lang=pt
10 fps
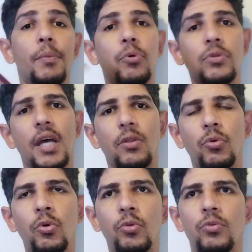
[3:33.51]
Para os
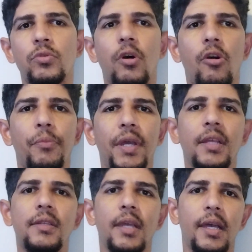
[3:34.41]
adultos,
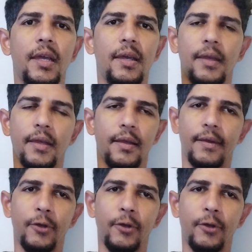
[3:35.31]
normalmente é